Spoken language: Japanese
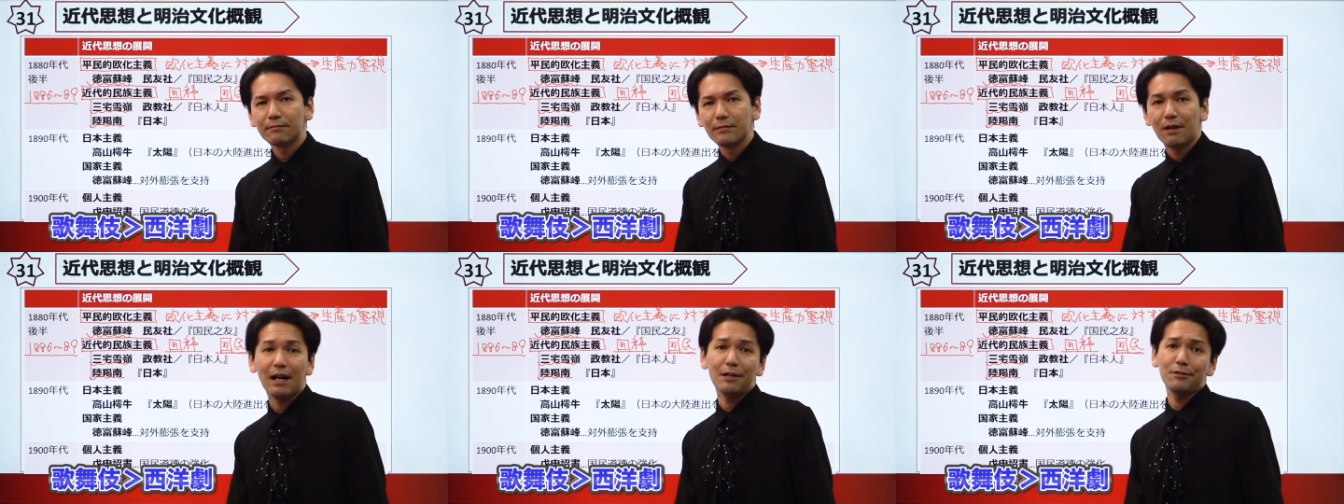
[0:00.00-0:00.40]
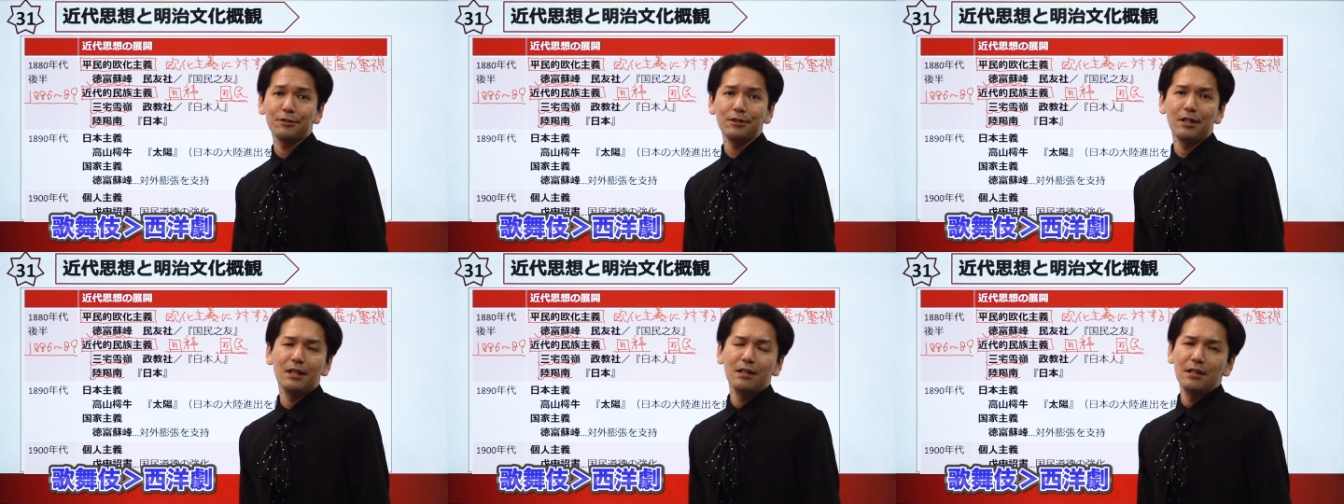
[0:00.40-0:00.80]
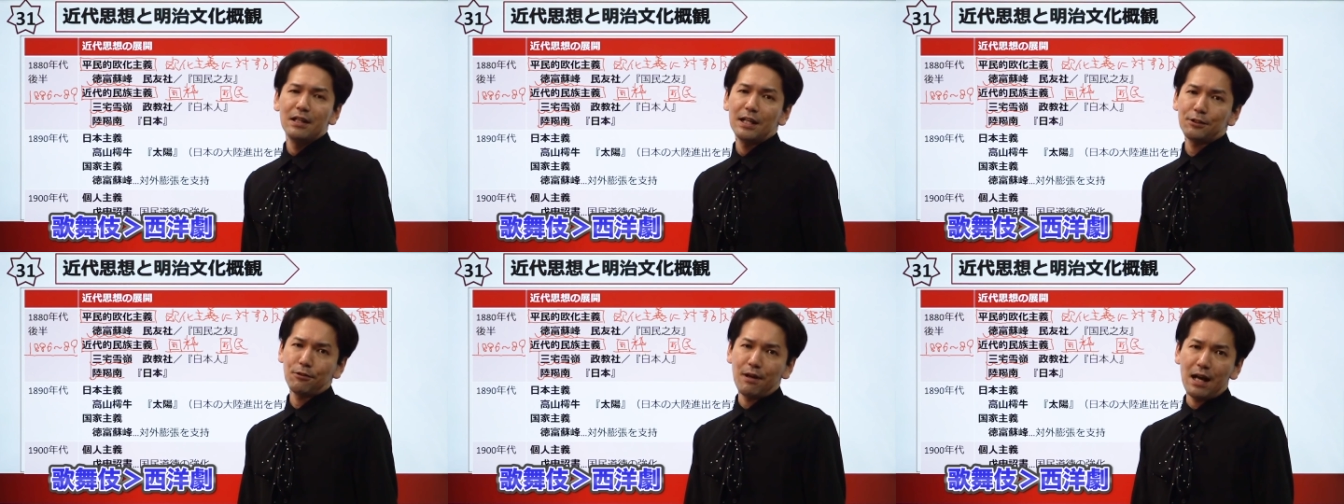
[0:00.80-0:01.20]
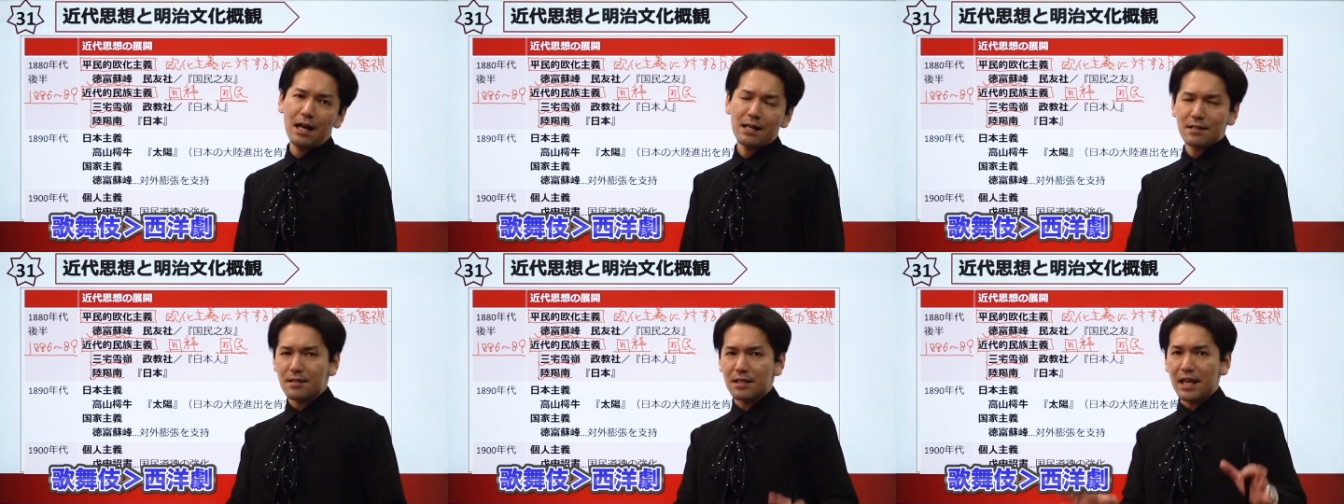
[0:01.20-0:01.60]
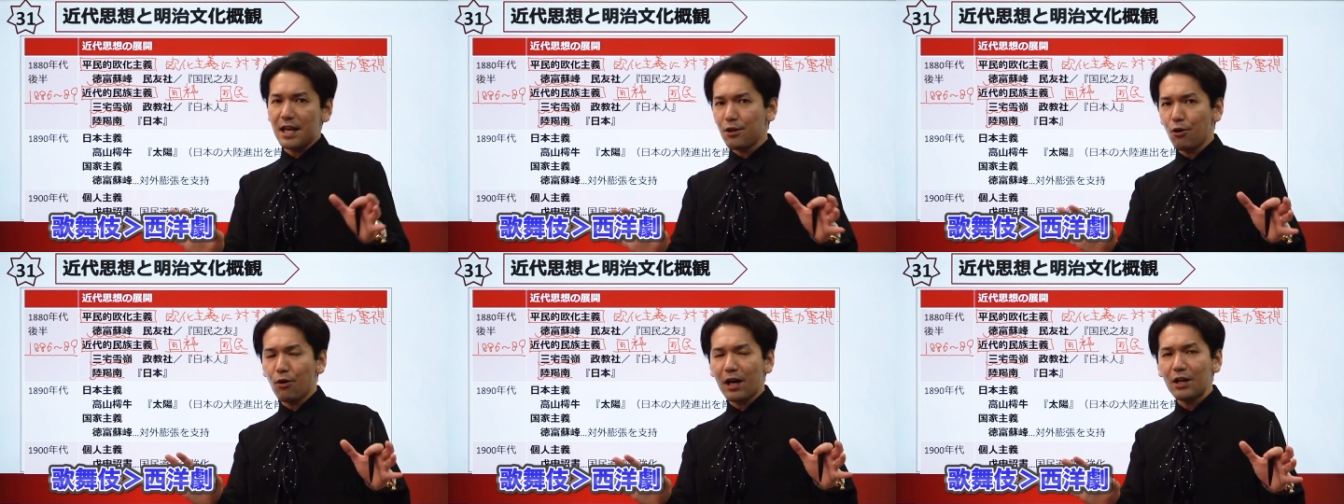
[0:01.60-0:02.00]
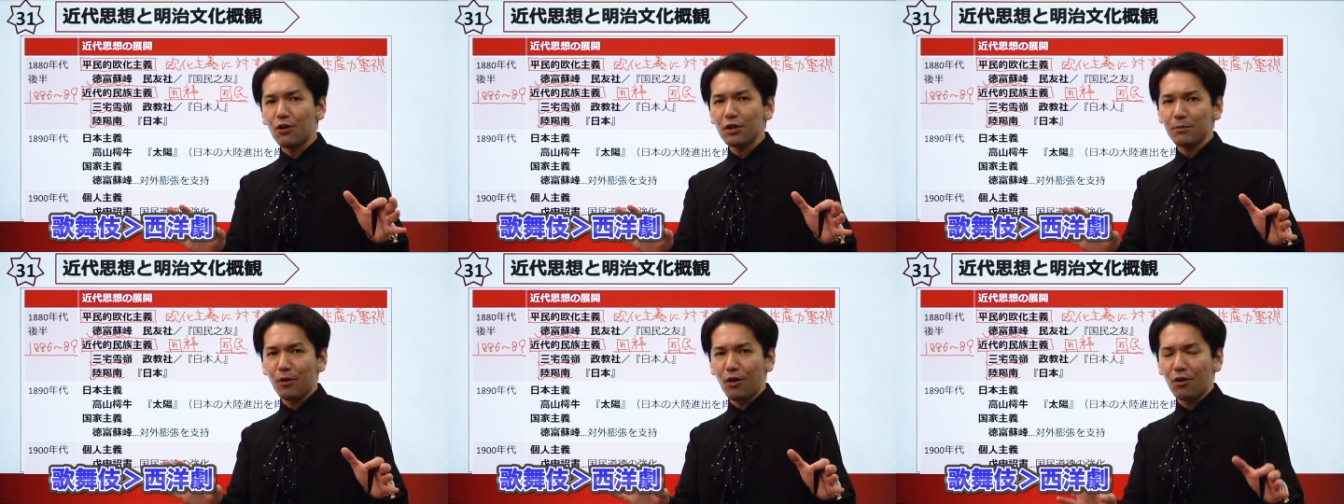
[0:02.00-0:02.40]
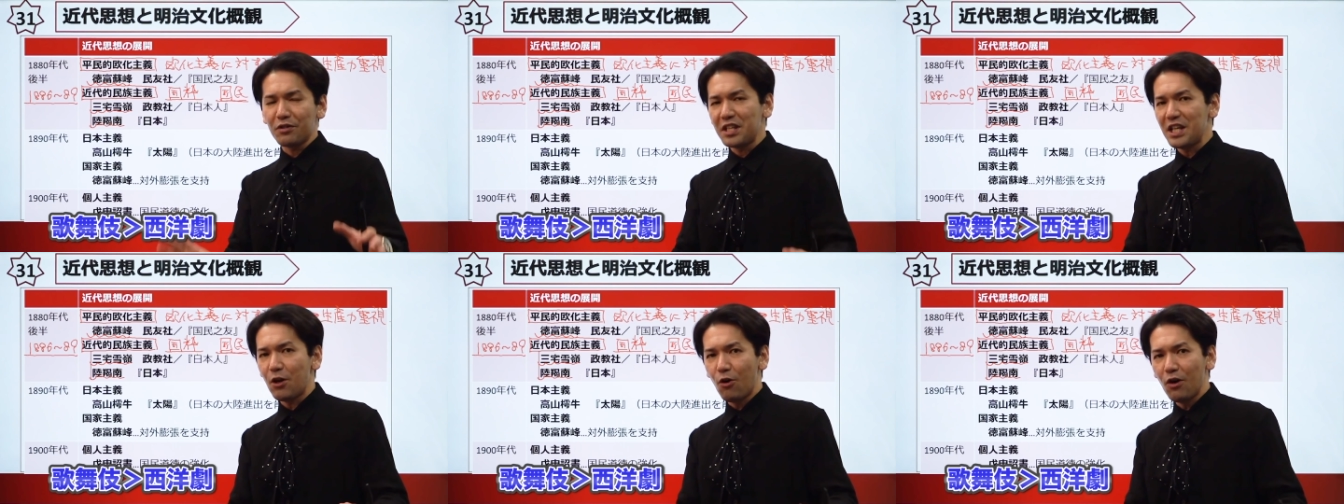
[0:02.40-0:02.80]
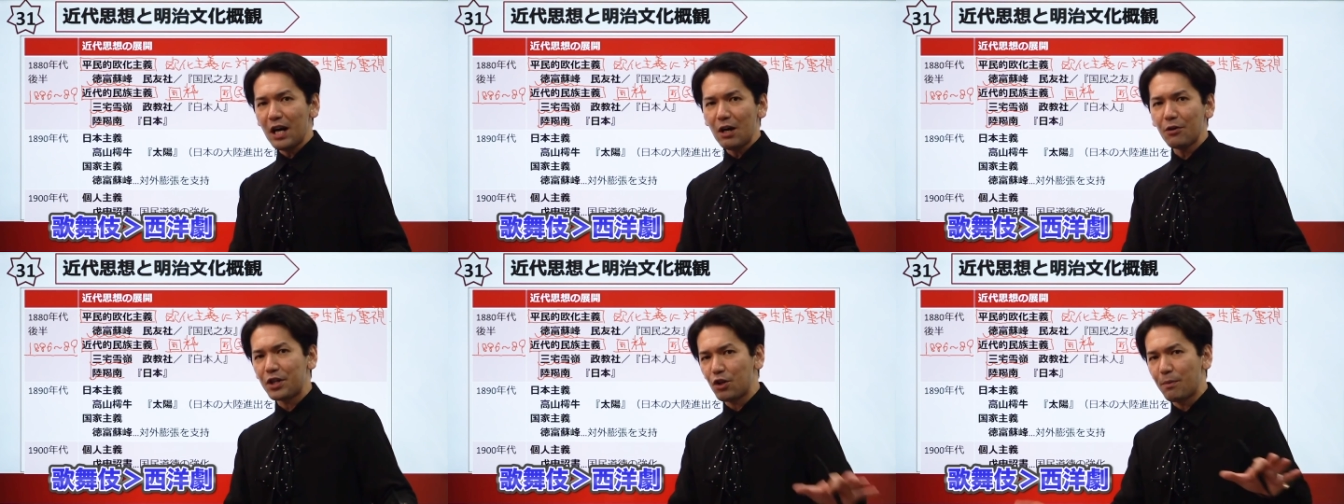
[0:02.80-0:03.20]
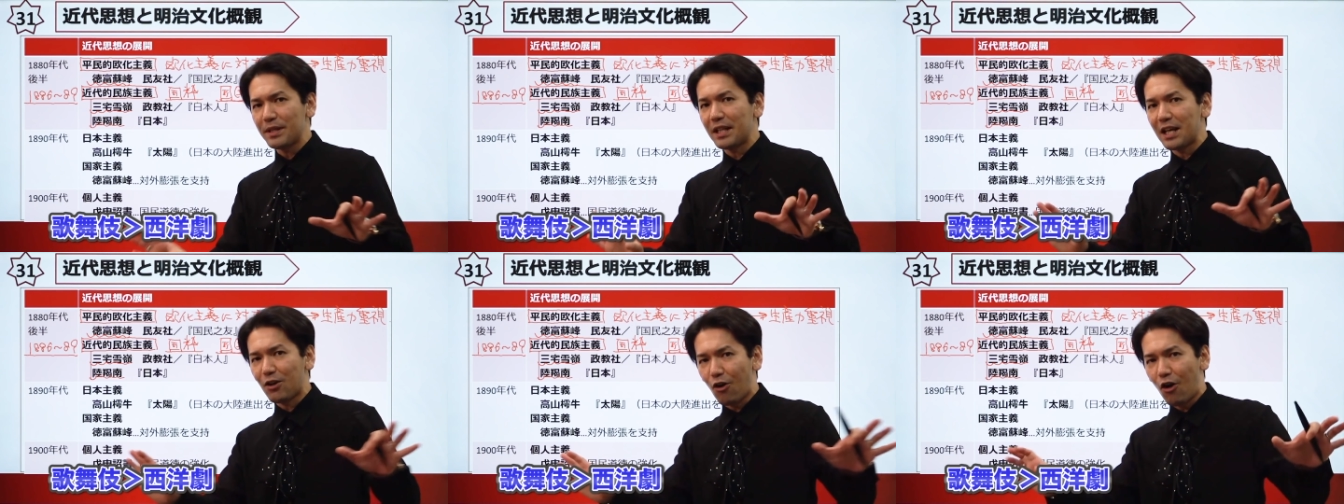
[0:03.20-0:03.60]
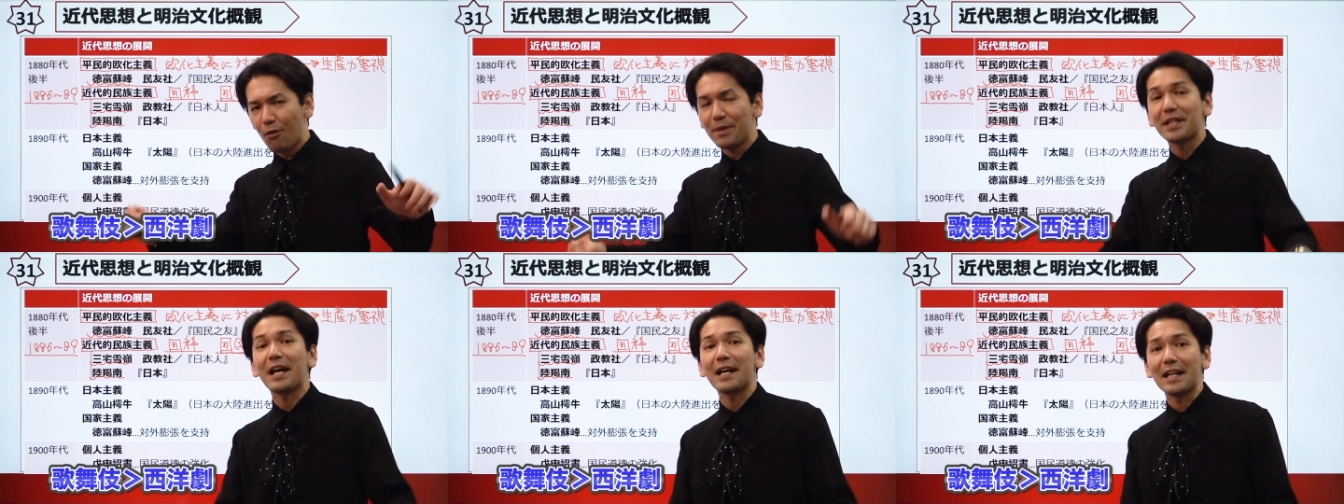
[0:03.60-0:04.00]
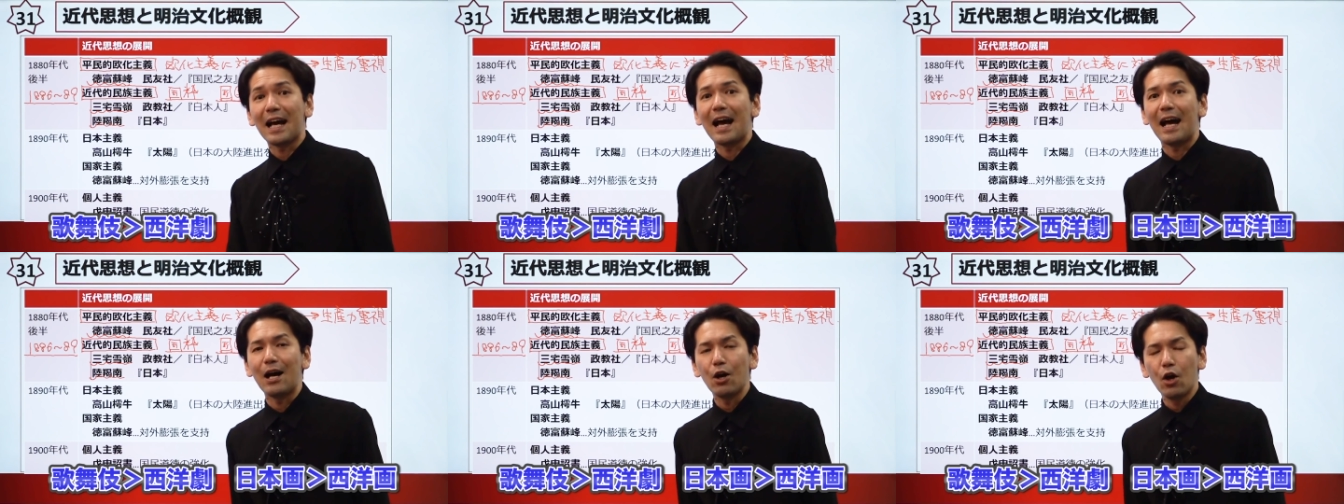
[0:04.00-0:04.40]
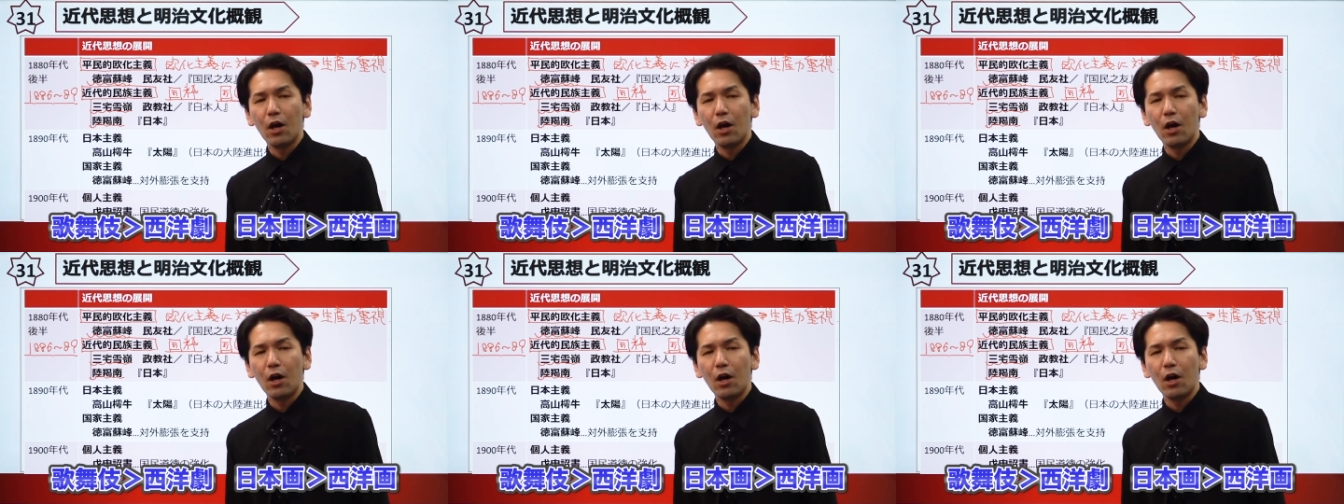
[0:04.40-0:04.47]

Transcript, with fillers: わかるあとは西洋画よりも日本画を広めていこうみたいな、